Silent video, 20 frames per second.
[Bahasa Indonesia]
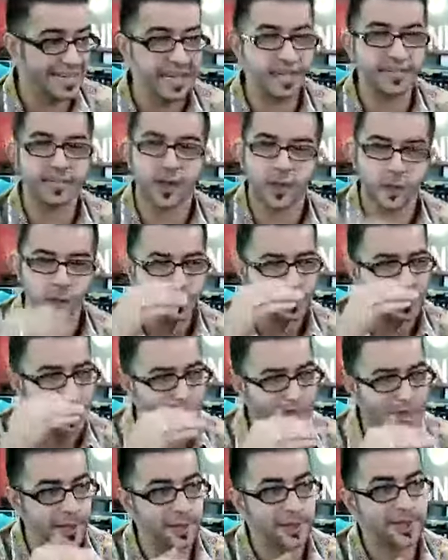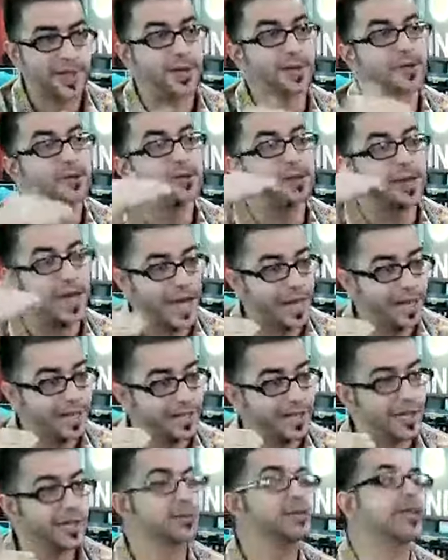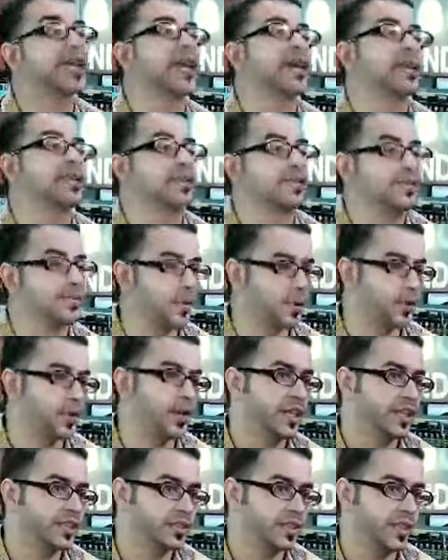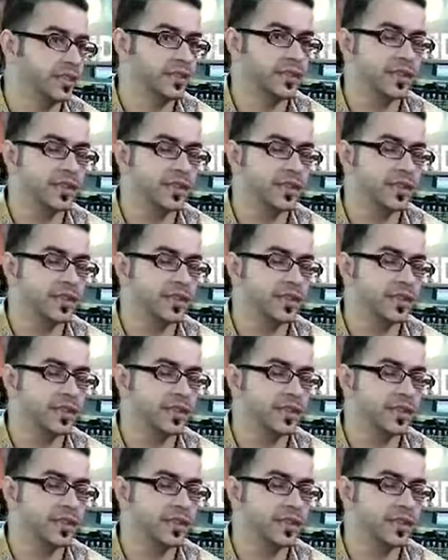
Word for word: net kalau misalnya harga minyak itu naik, itu negatif buat Indonesia.